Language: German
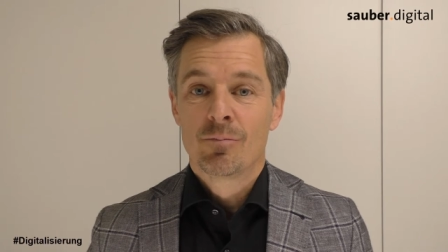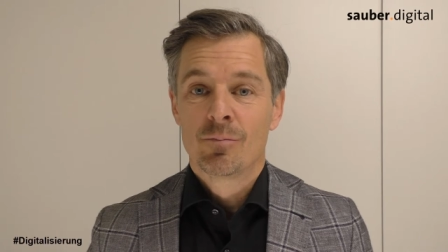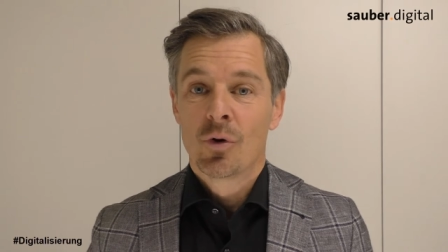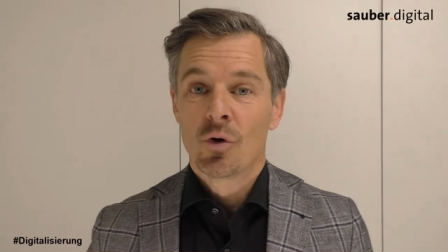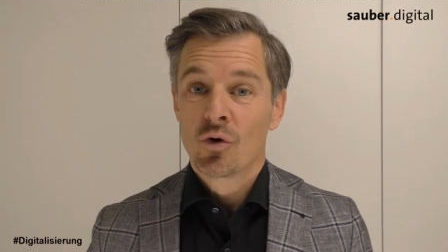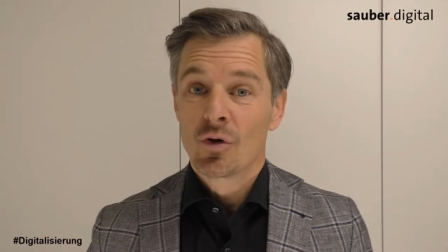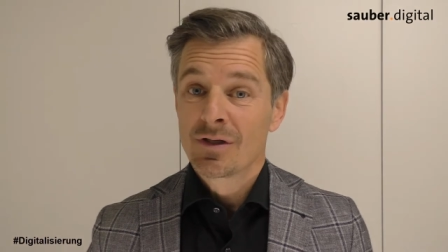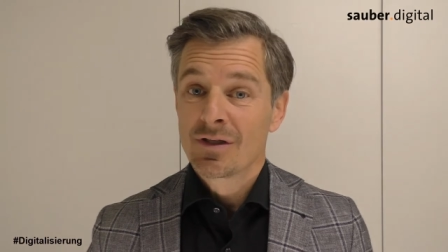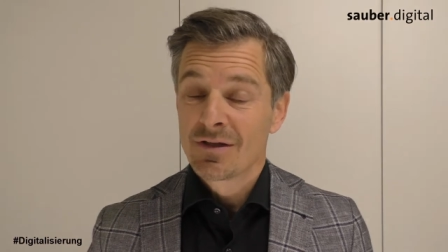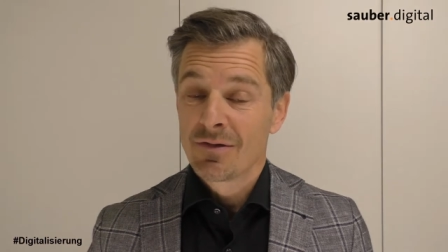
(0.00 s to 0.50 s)

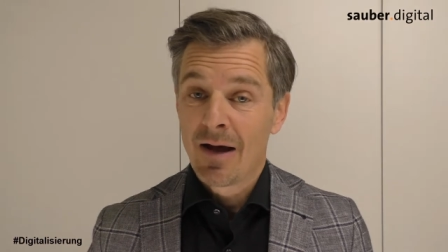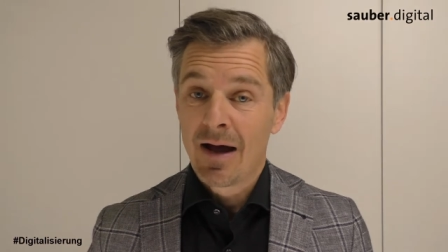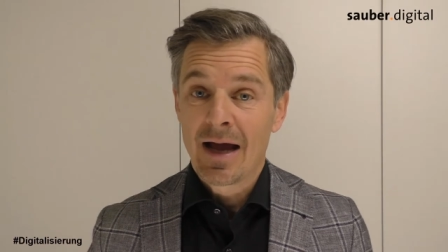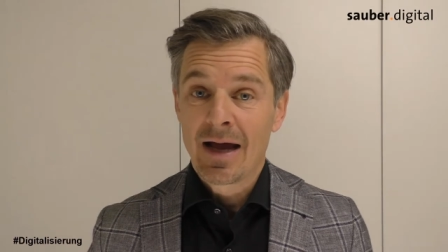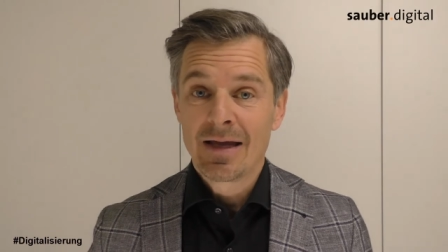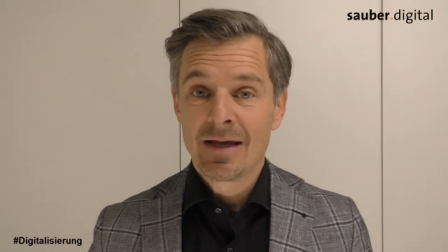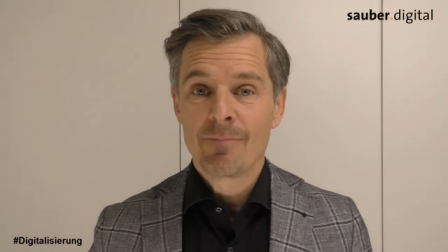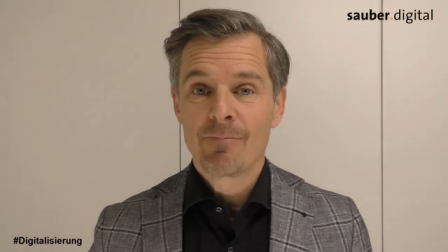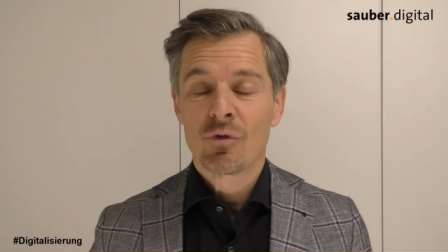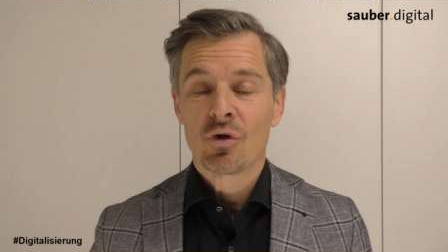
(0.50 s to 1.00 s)
Punkt
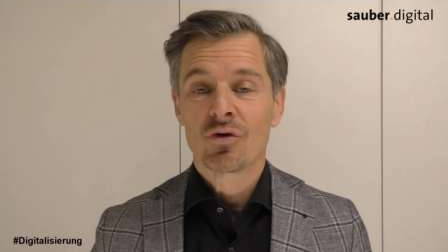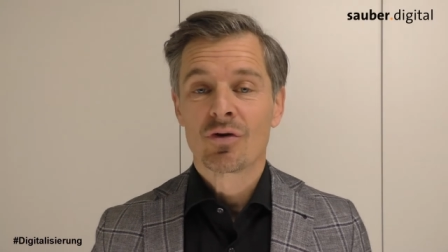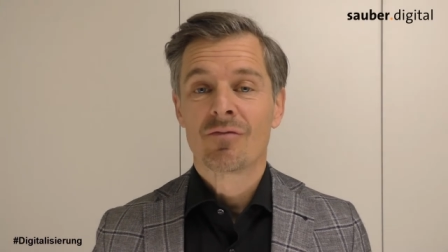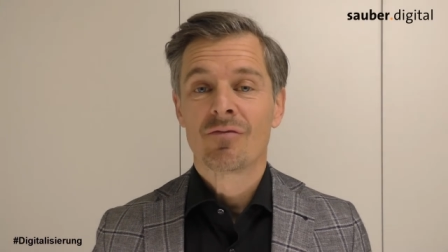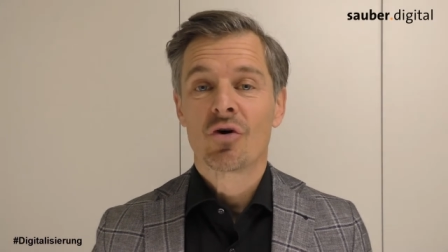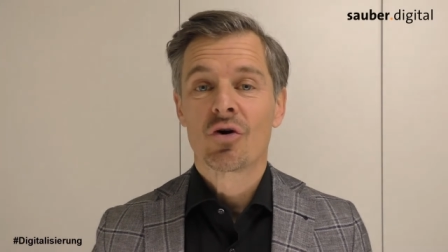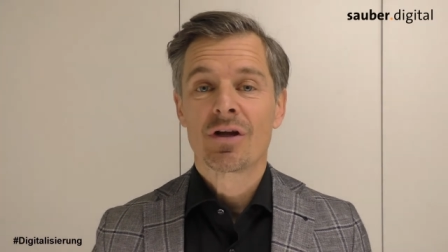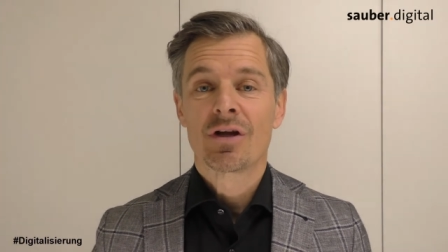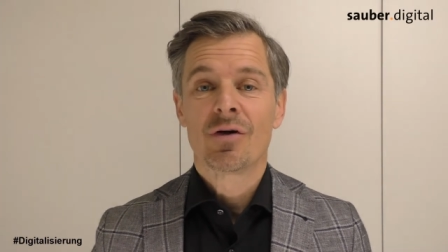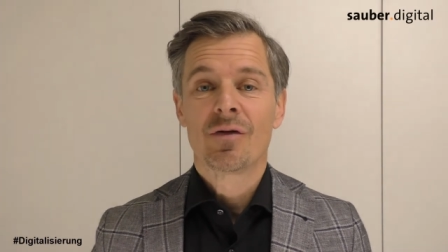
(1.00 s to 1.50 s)
2 oder
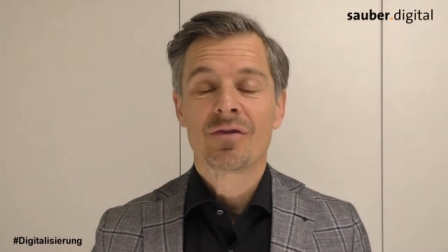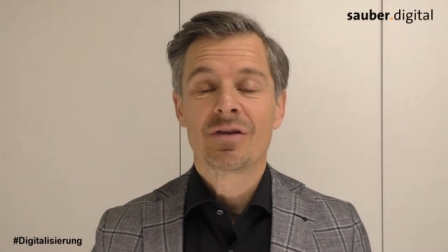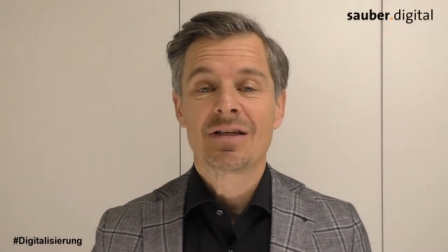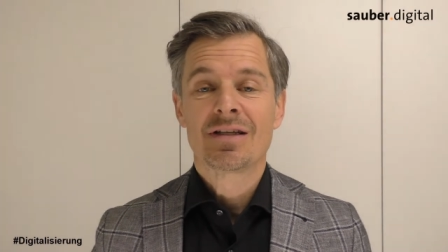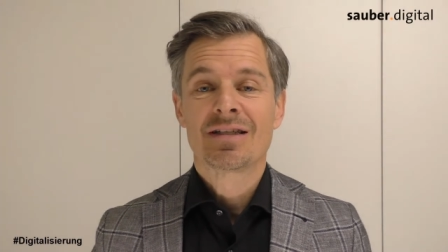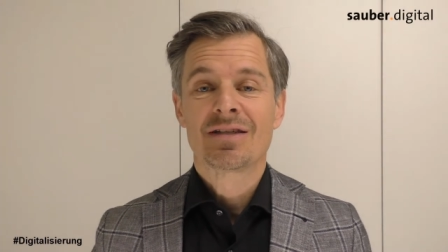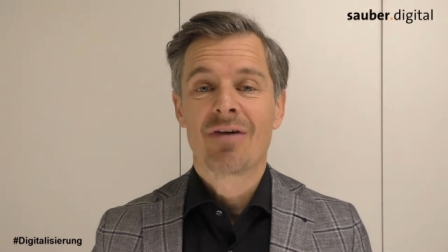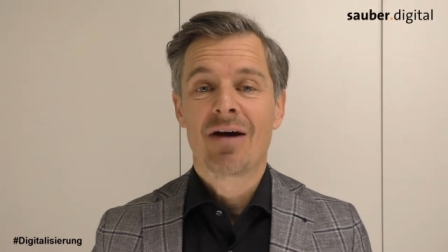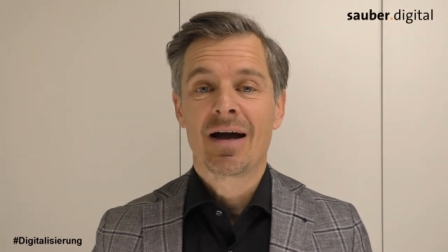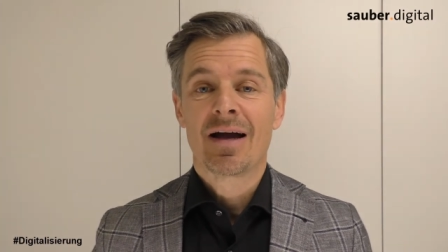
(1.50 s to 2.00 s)
Variante
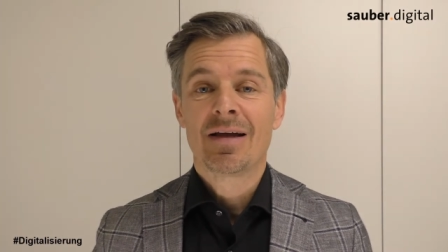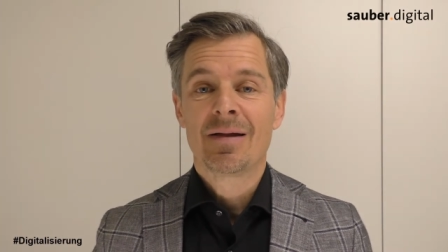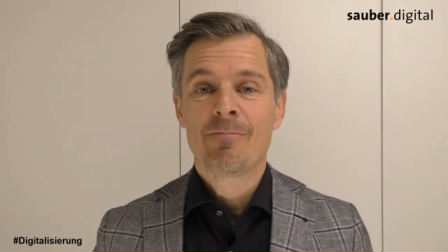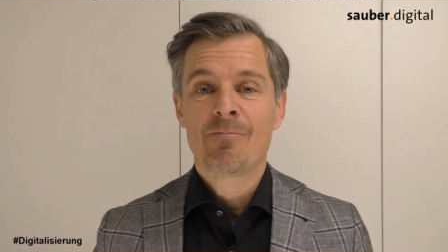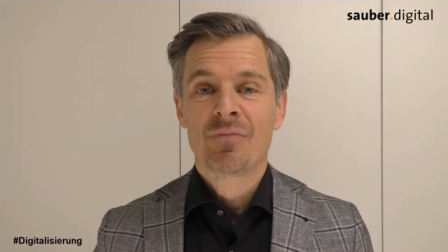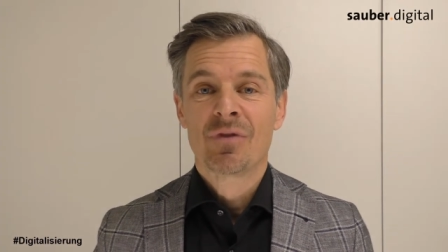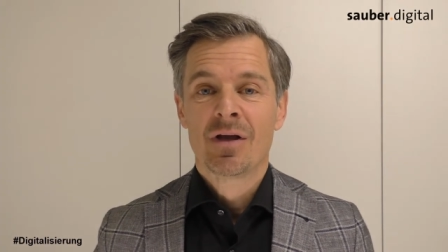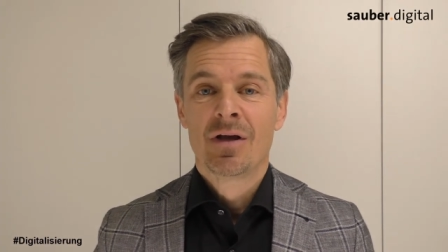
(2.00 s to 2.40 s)
2,